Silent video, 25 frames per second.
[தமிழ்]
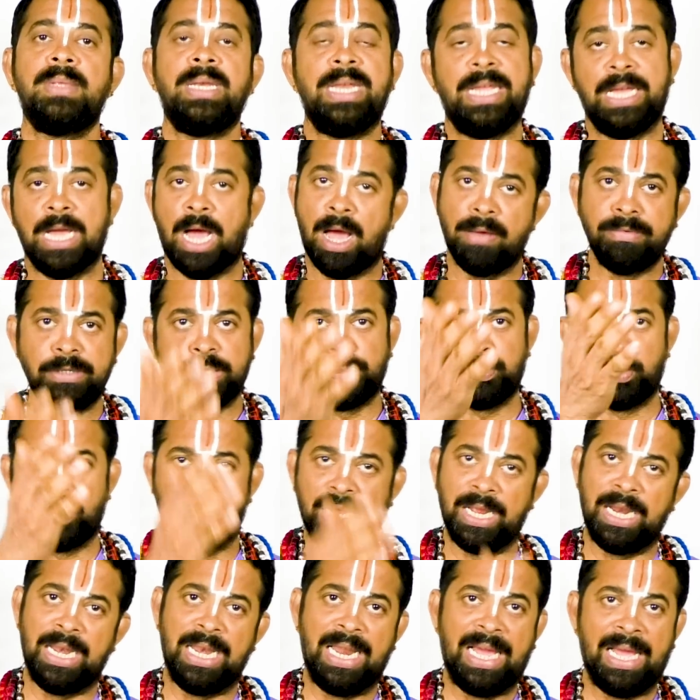நீங்க ஆபீஸ்
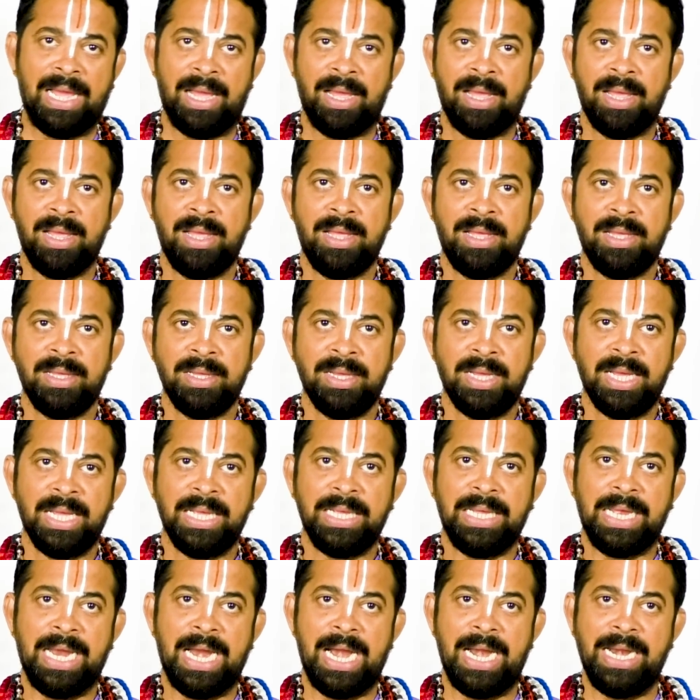போறீங்கல்ல
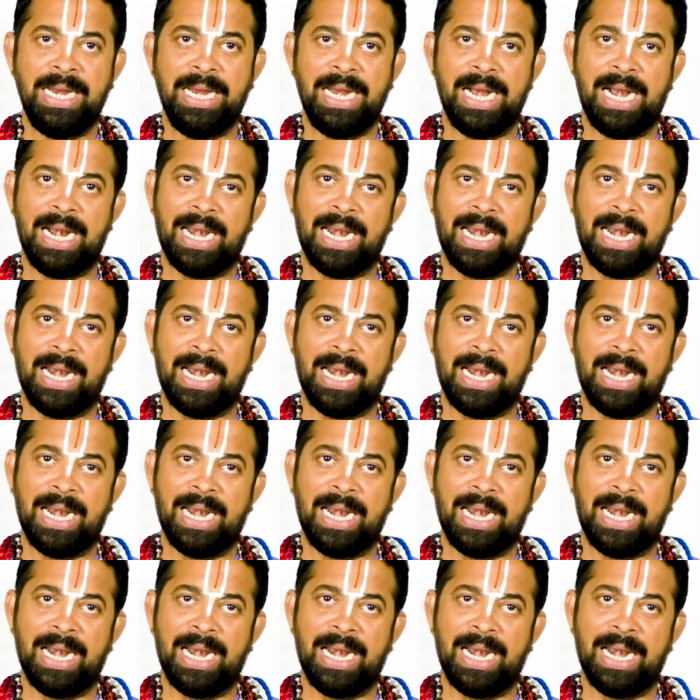ஏழு